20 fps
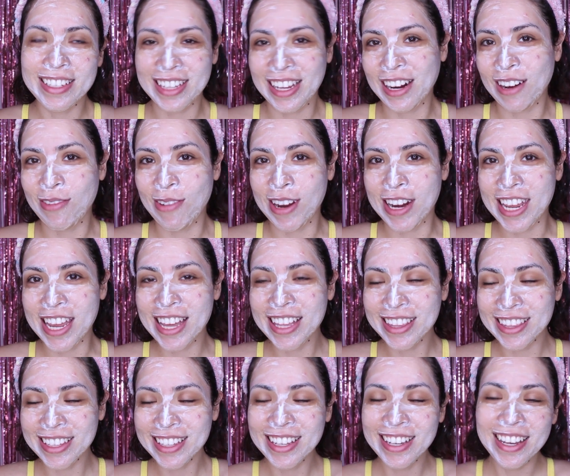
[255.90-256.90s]
se
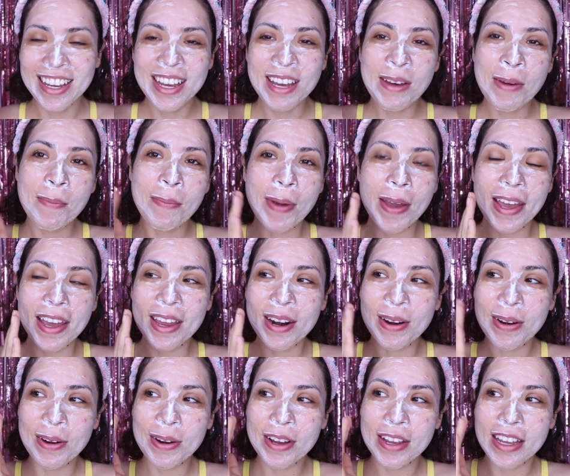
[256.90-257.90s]
referían,
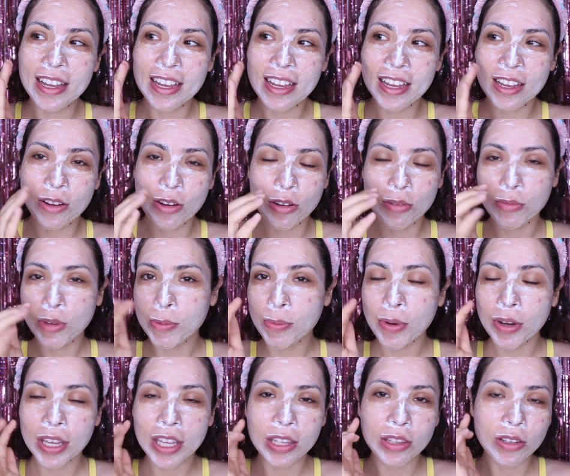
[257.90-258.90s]
pero eh, con muy
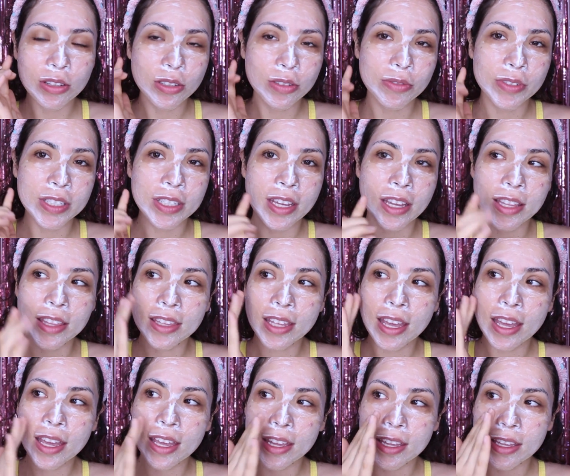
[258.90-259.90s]
poquito es
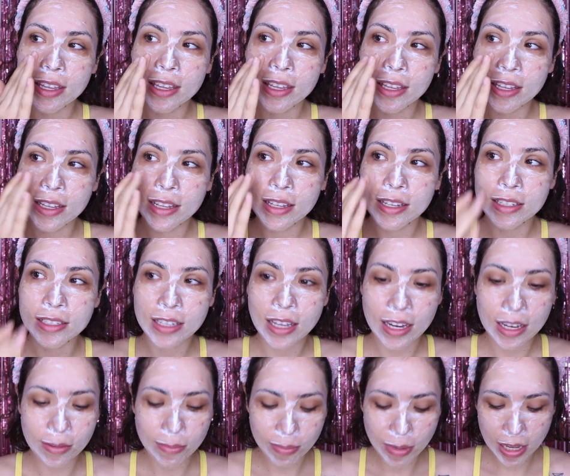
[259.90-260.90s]
suficiente y
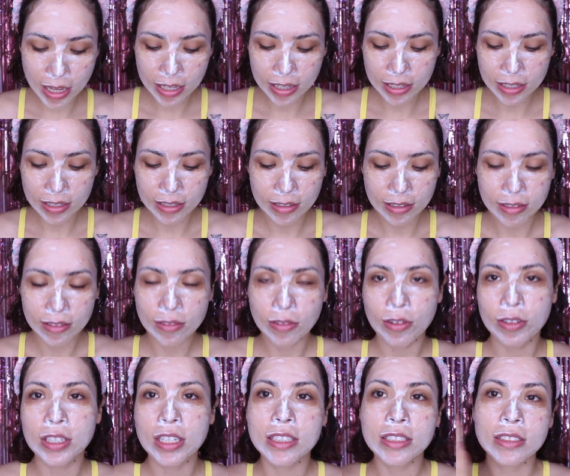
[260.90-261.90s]
se limpian,
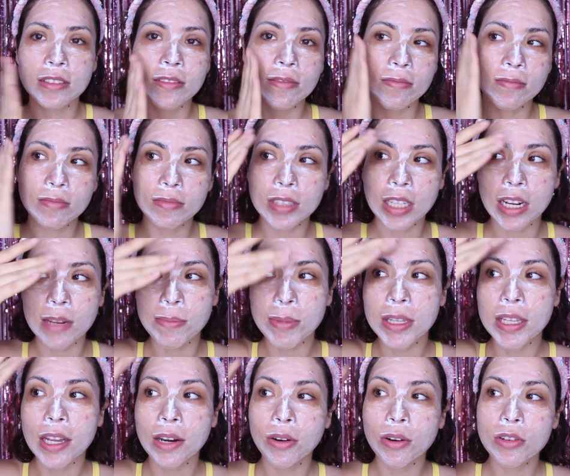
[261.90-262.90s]
o sea, se
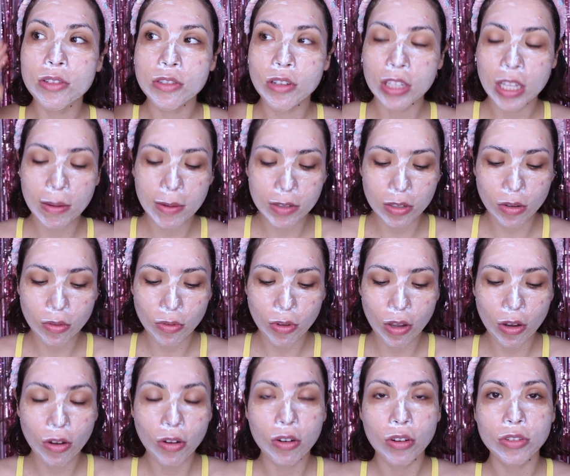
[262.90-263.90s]
limpian el rostro, nada más con
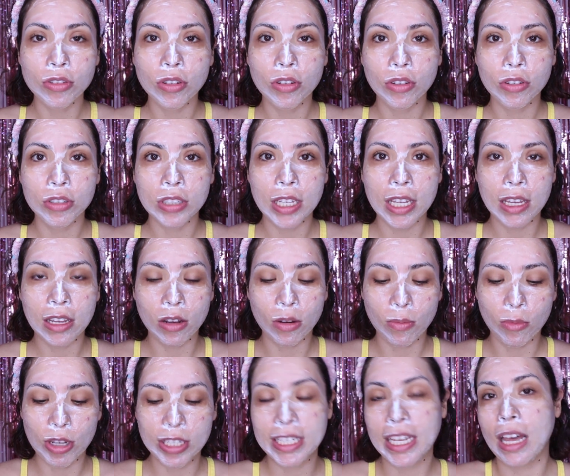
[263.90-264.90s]
cuidado con los ojos, de
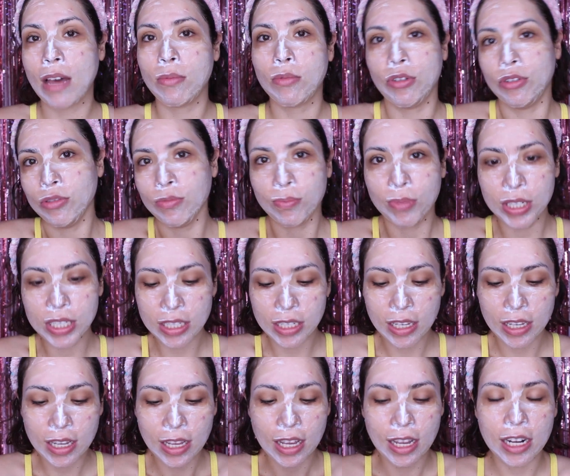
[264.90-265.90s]
como es jabón, pues
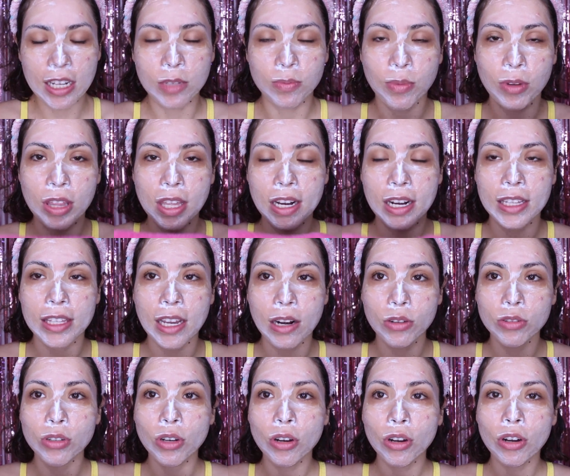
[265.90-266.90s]
les puede irritar
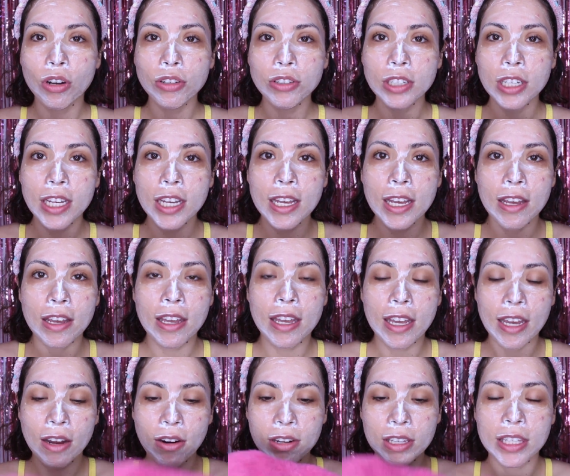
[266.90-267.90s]
los ojos.
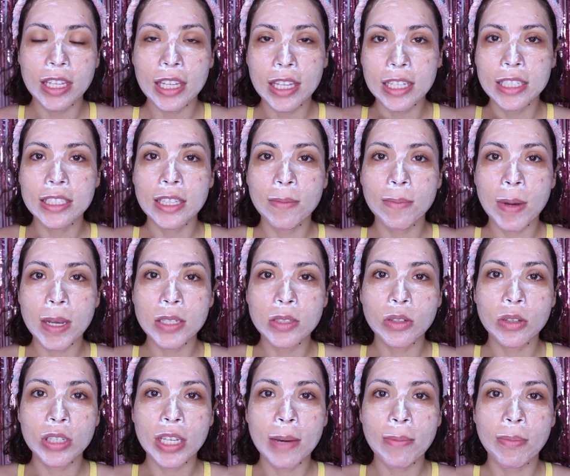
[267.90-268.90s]
Eh, ahorita en este
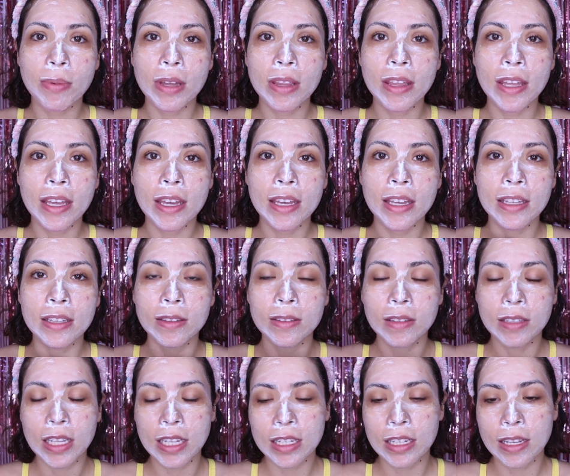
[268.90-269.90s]
paso ya
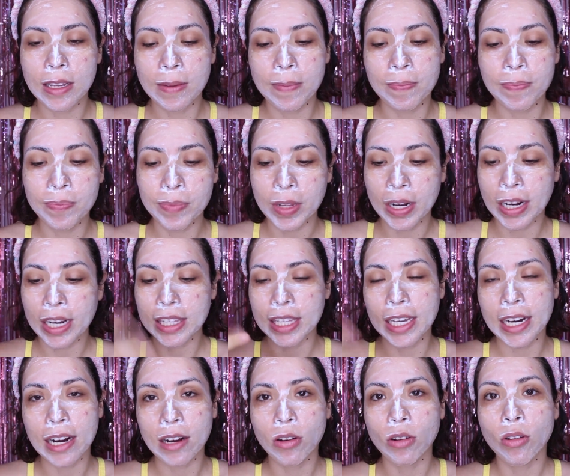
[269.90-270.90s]
pueden eh,
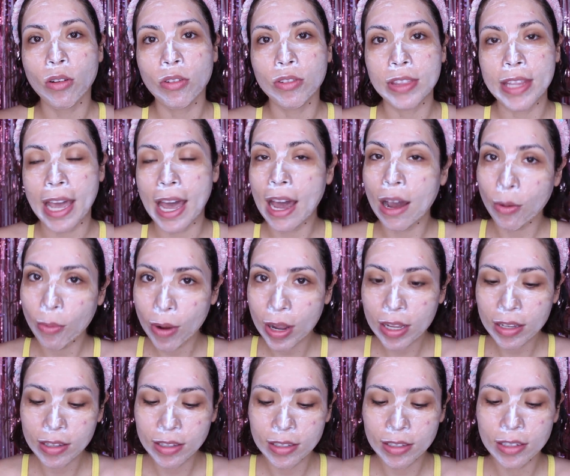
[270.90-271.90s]
retirarlo con
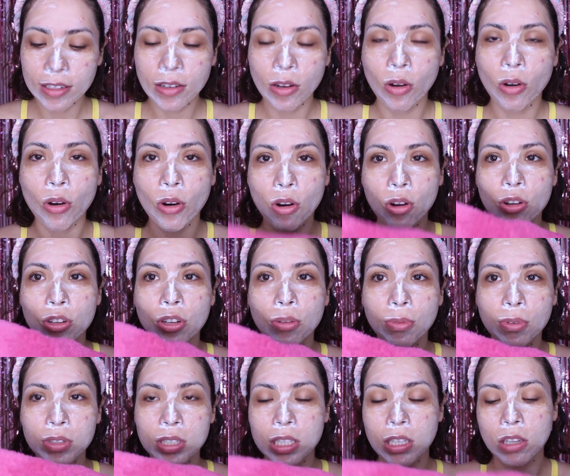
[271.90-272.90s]
agua o yo
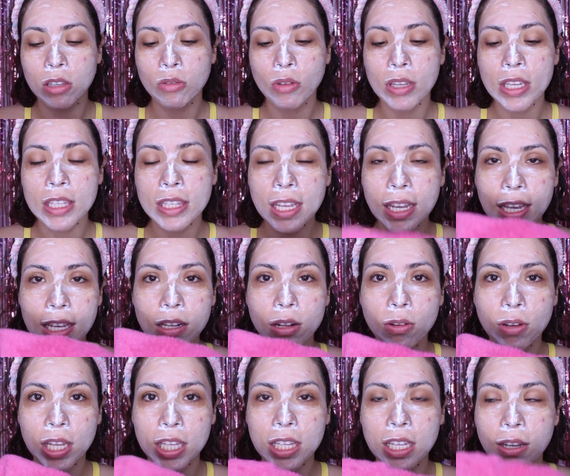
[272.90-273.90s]
voy a usar una toallita, que es
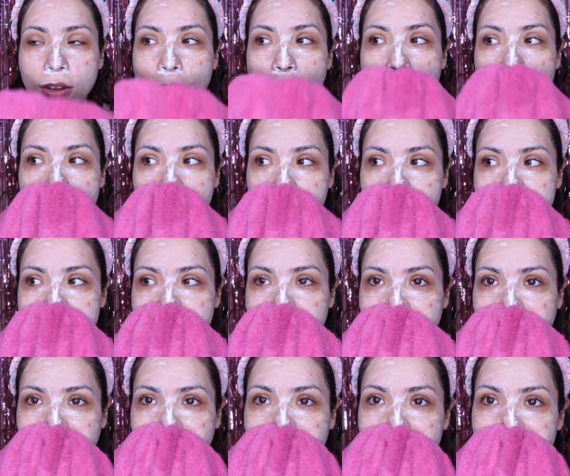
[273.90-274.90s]
lo que tengo aquí
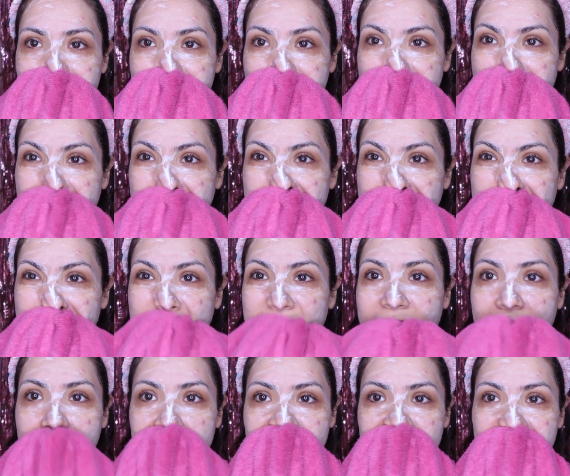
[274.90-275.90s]
cerca.
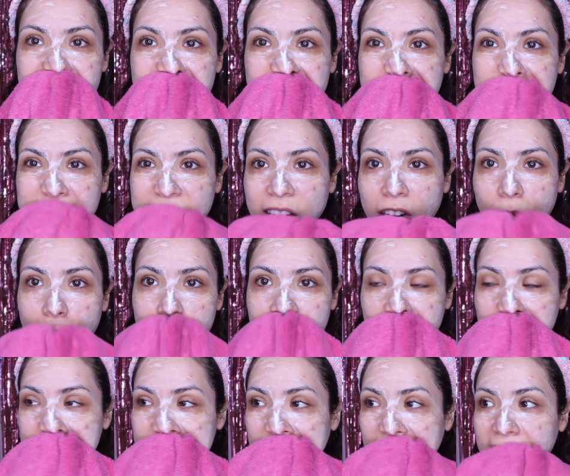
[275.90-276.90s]
Entonces lo
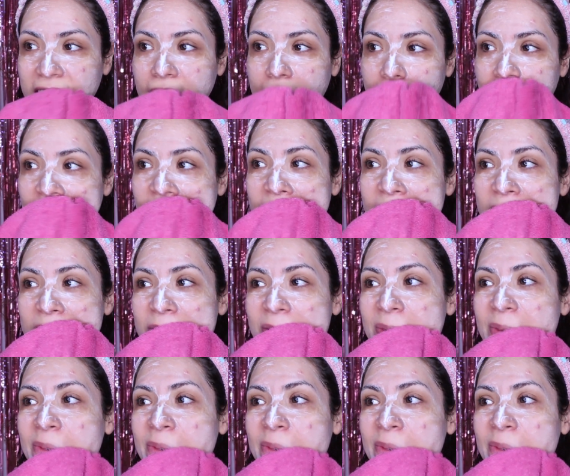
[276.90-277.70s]
pasamos a retirar